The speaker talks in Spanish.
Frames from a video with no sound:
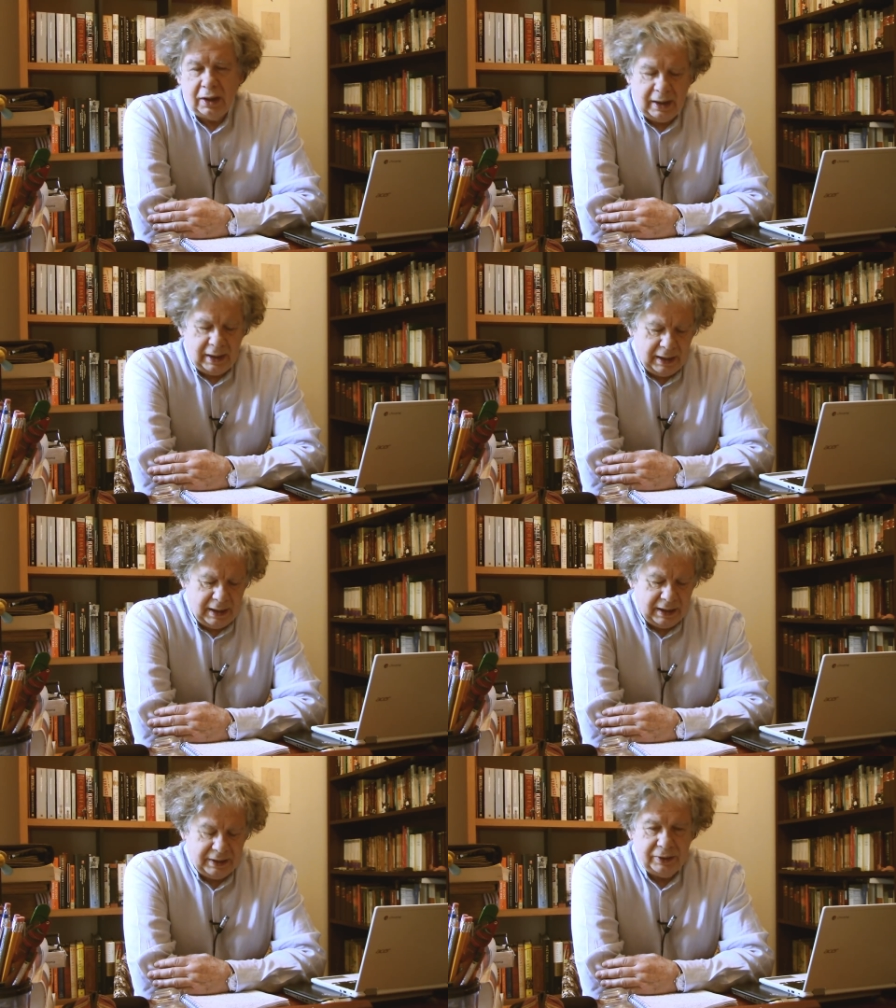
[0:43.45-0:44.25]

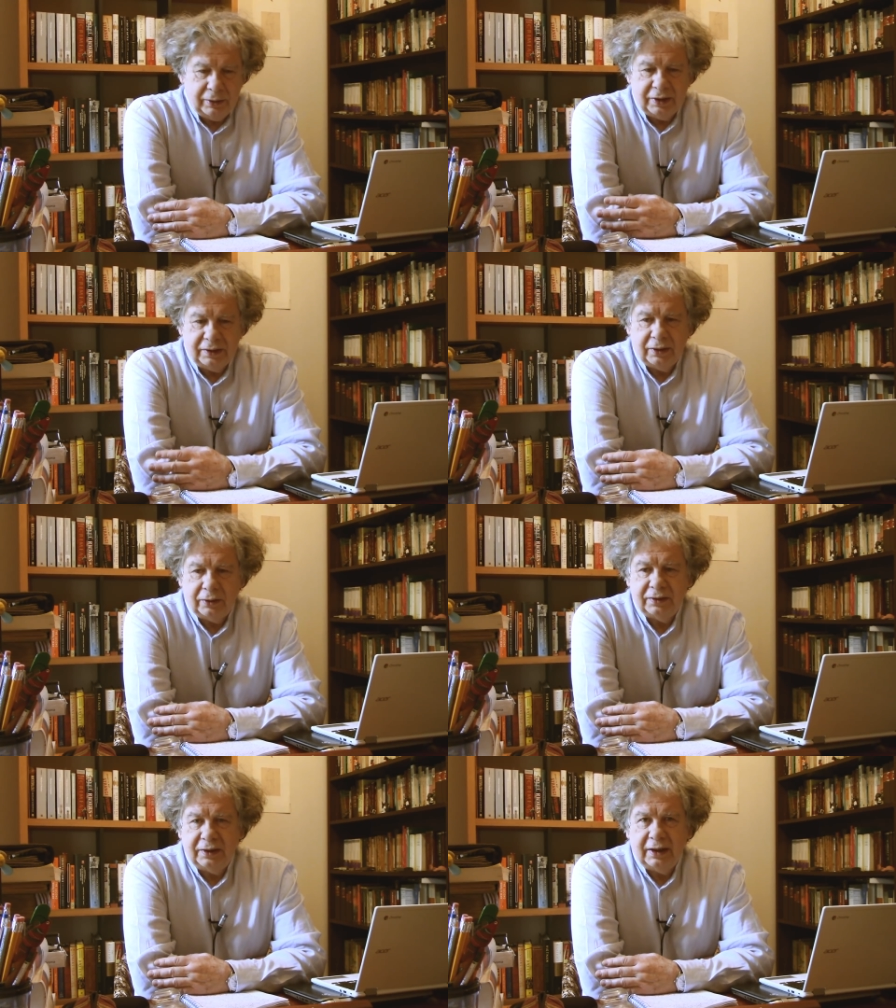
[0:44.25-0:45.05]
a aquellos que se
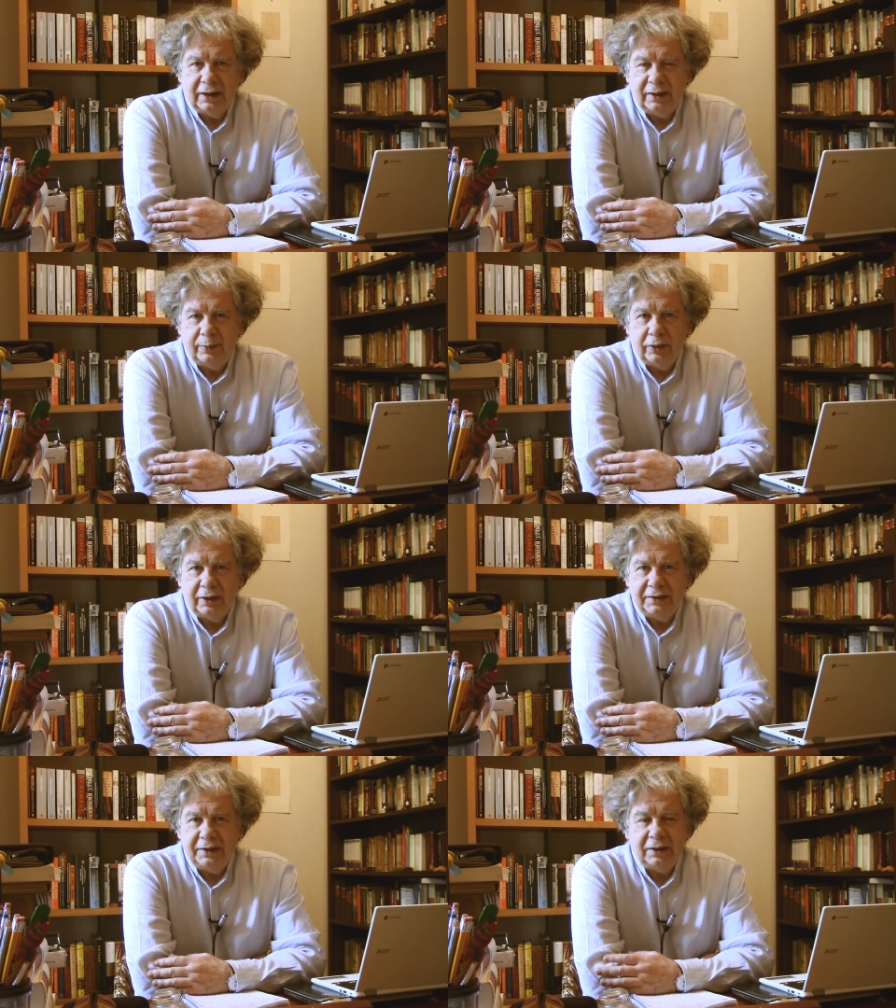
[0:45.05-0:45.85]
consideran así
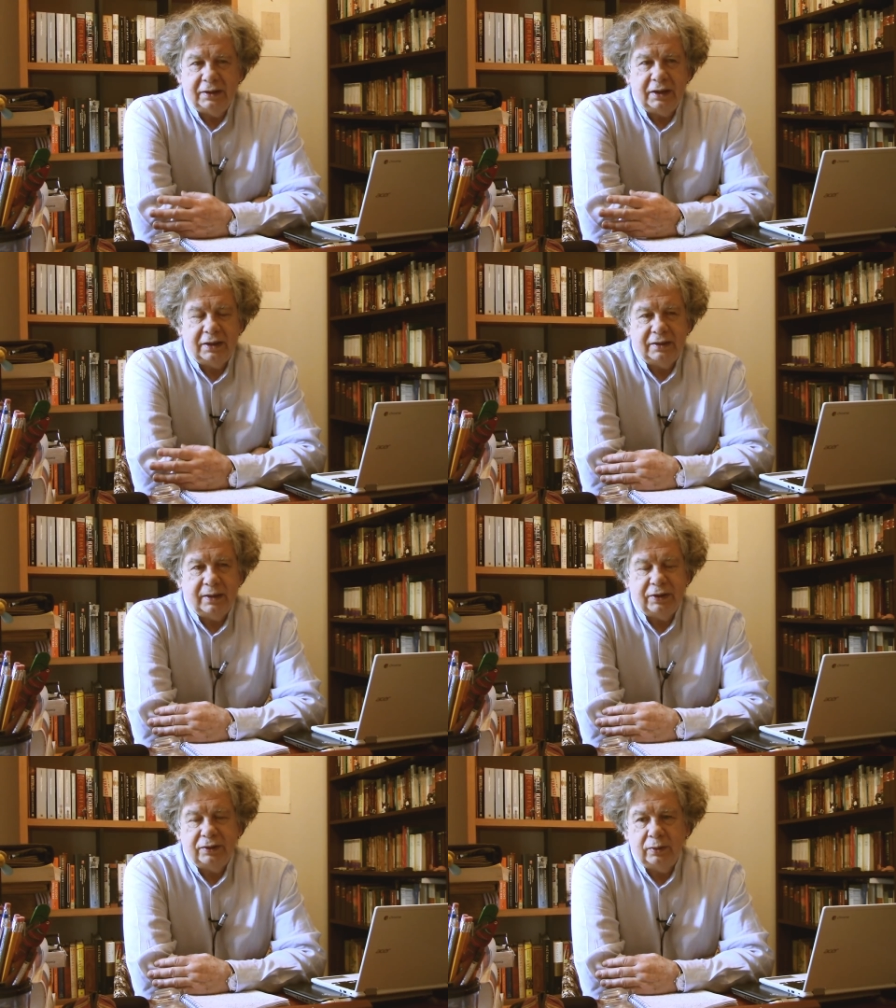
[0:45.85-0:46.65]
progresistas y que se
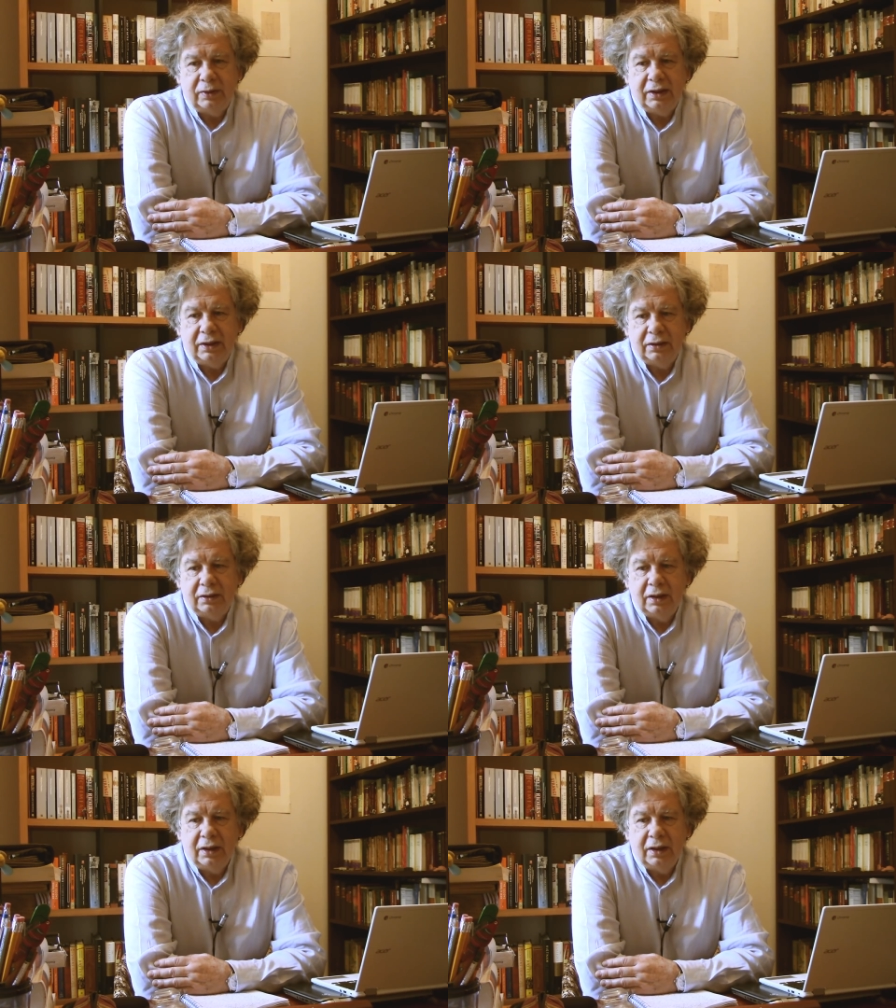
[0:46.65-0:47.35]
apresuran en,